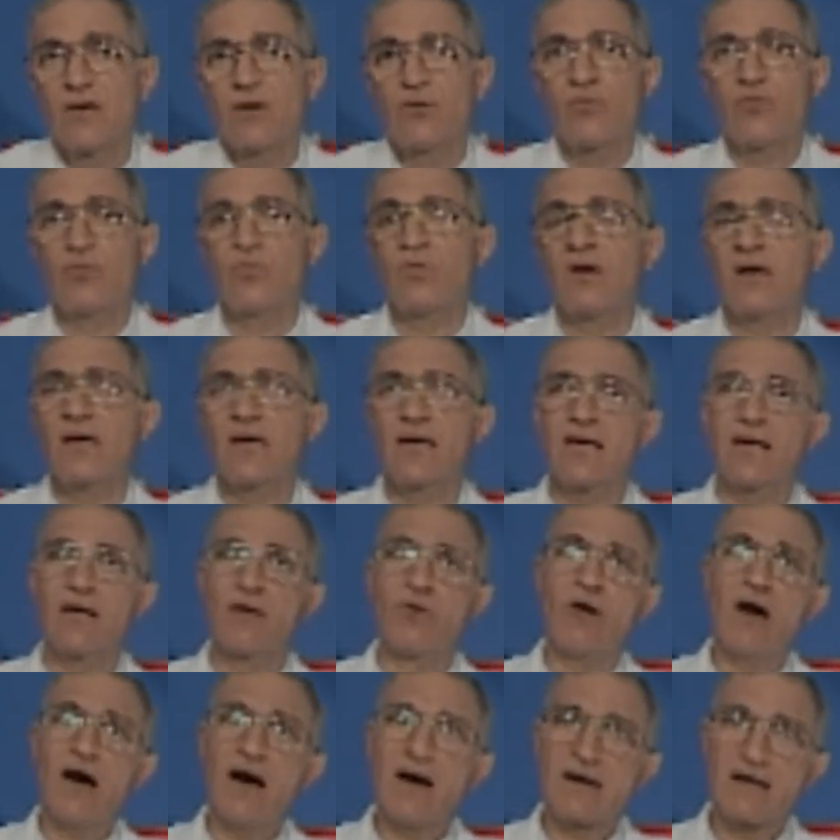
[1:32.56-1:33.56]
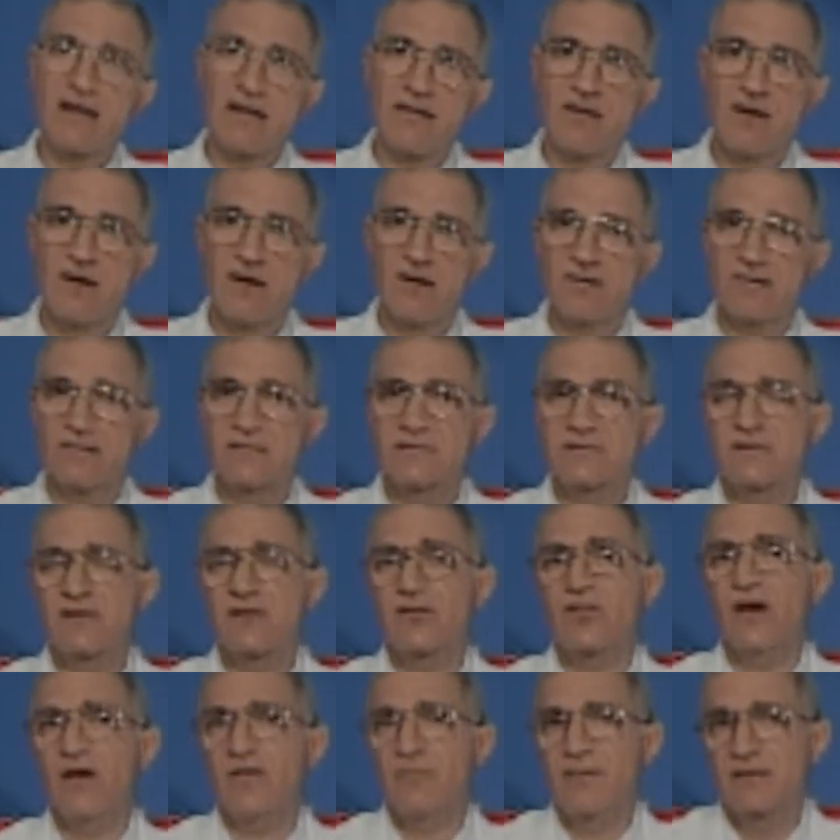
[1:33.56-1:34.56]
وهكذا
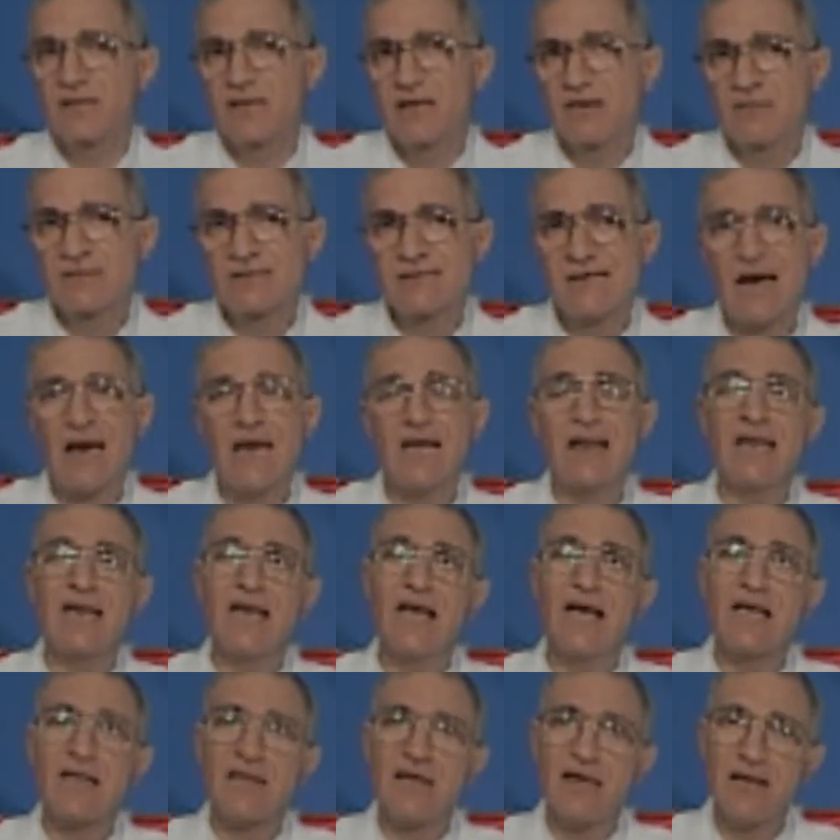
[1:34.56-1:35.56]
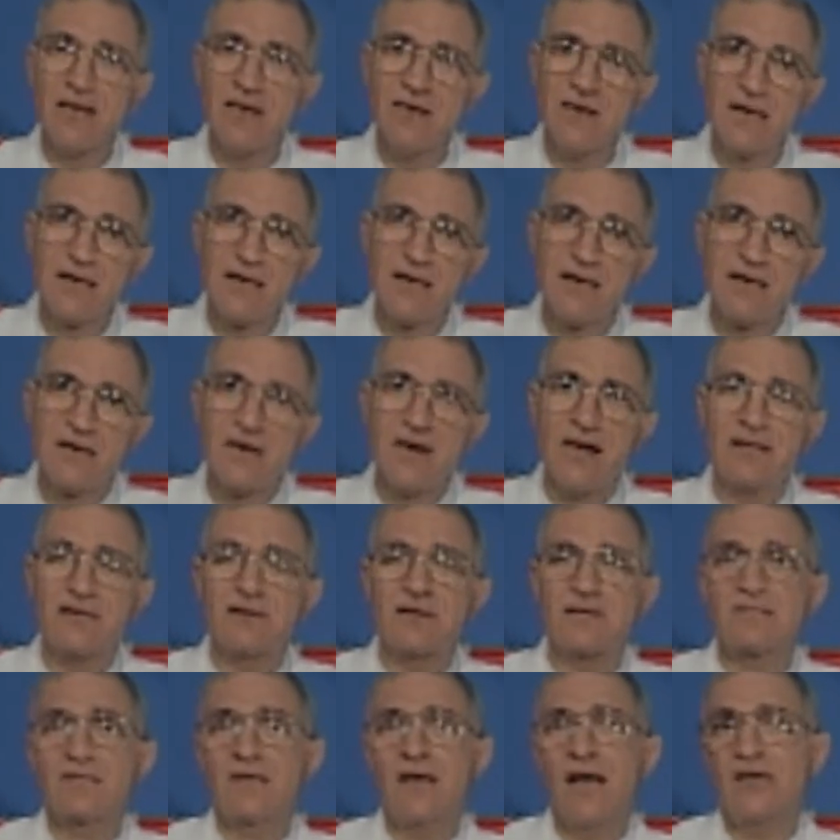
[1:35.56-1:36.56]
استجابتها بس على الأقل راح
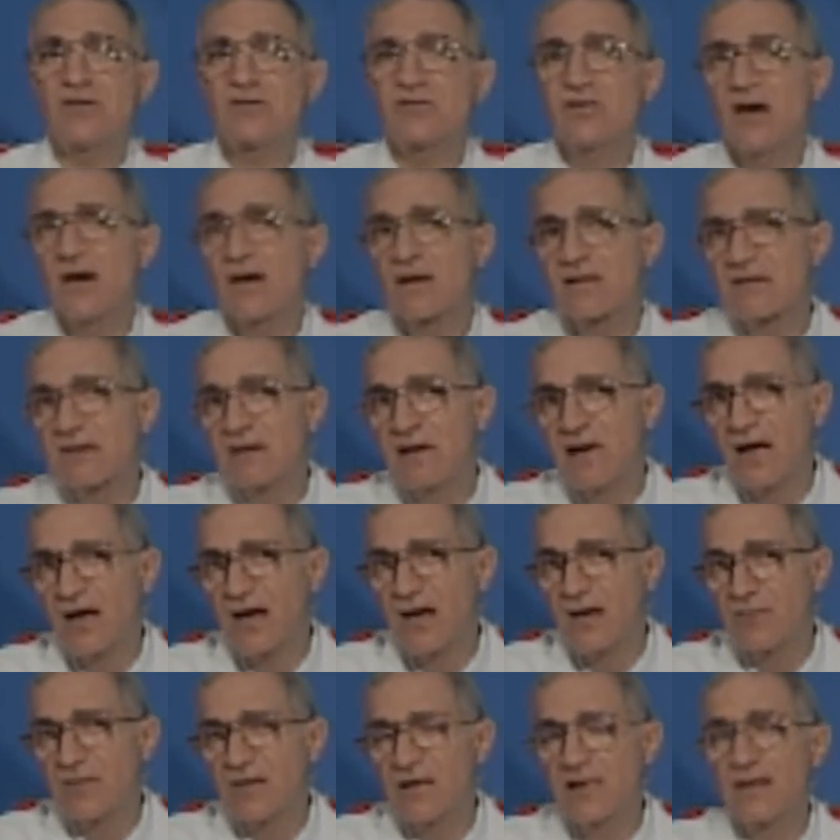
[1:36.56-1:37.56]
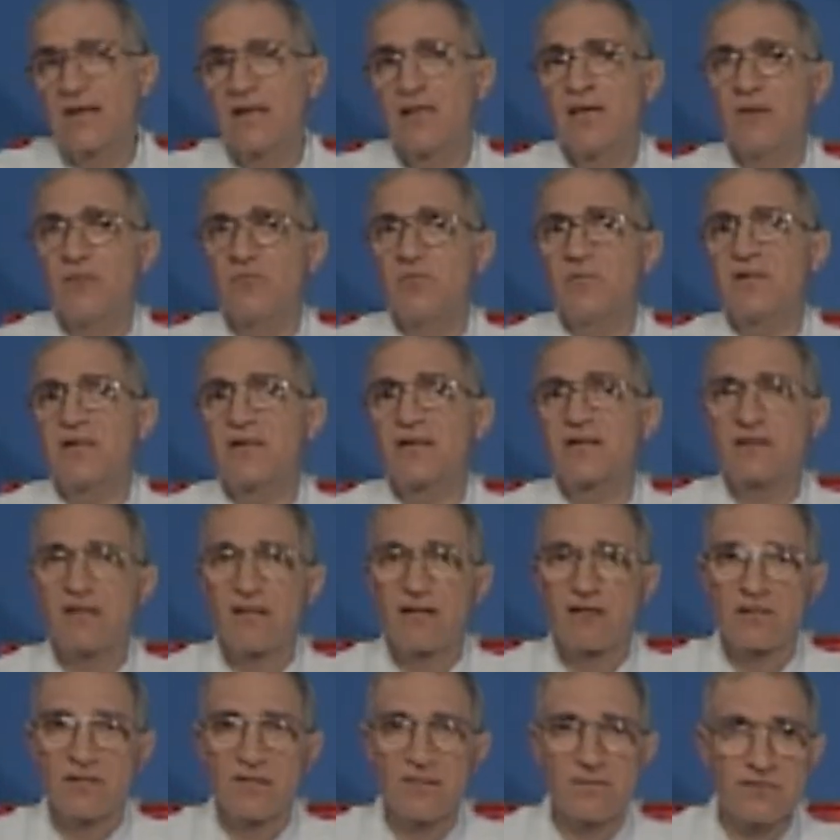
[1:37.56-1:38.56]
ترتاح شهر كامل من
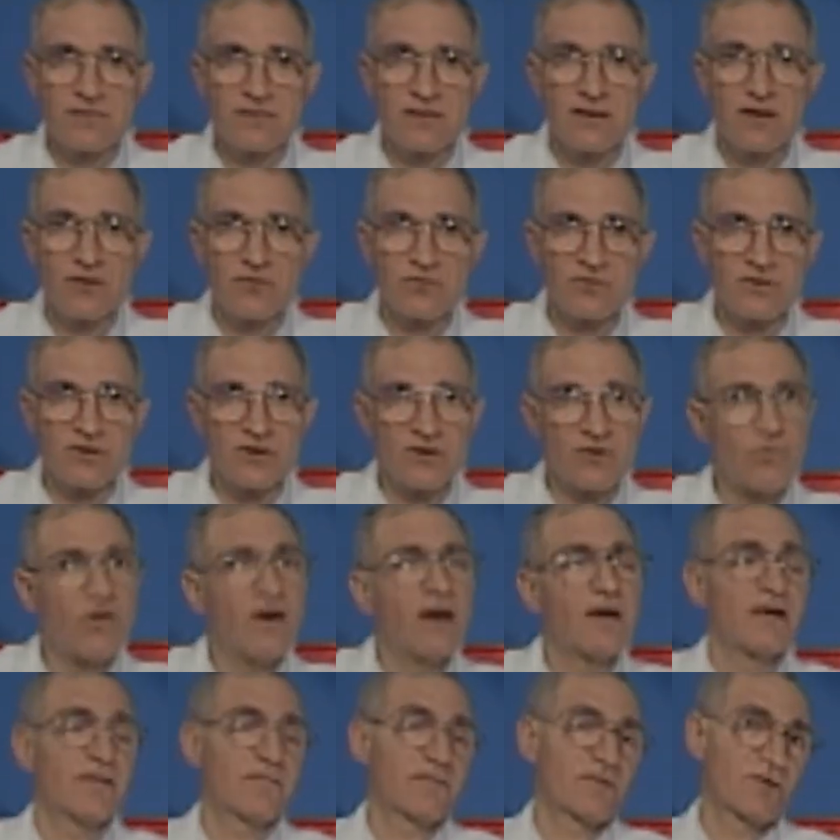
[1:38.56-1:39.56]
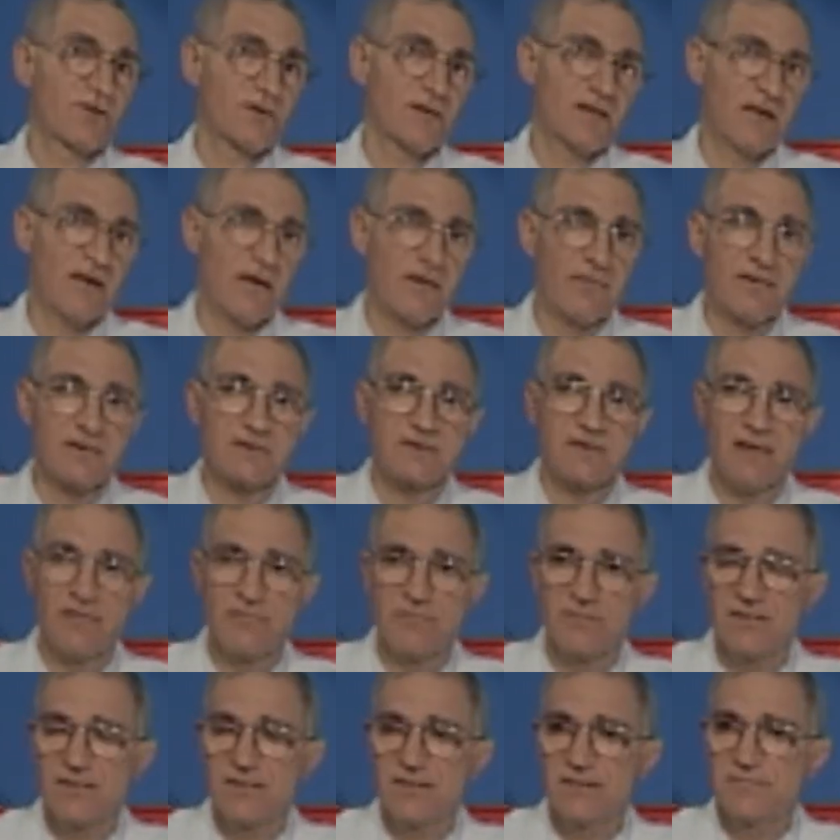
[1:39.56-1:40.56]
التنظيف في الوجه وهذا شيء لا بأس
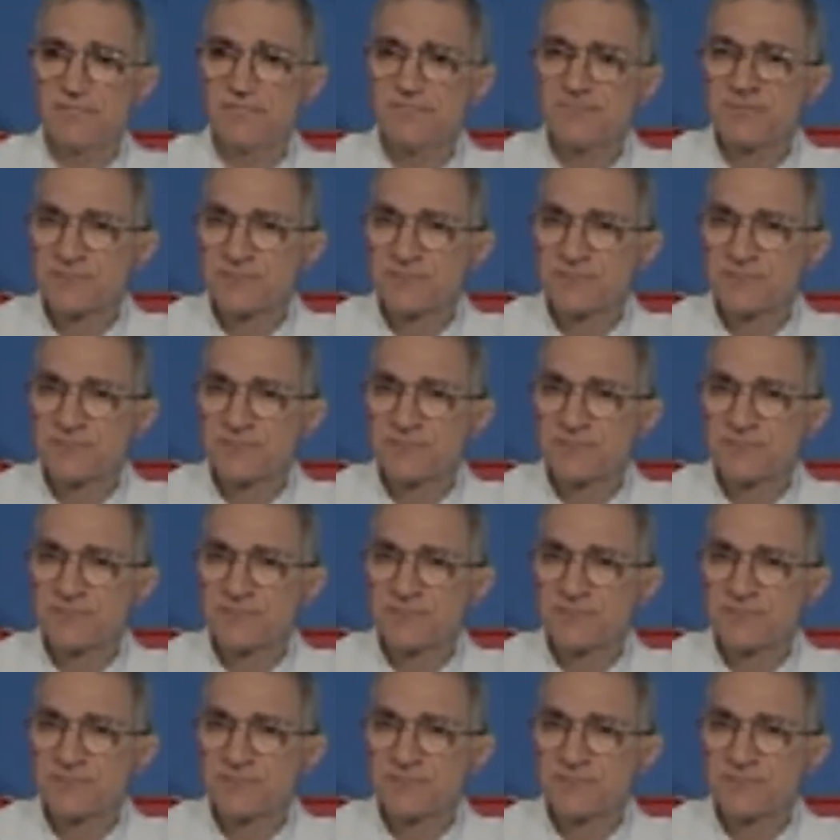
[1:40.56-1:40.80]
به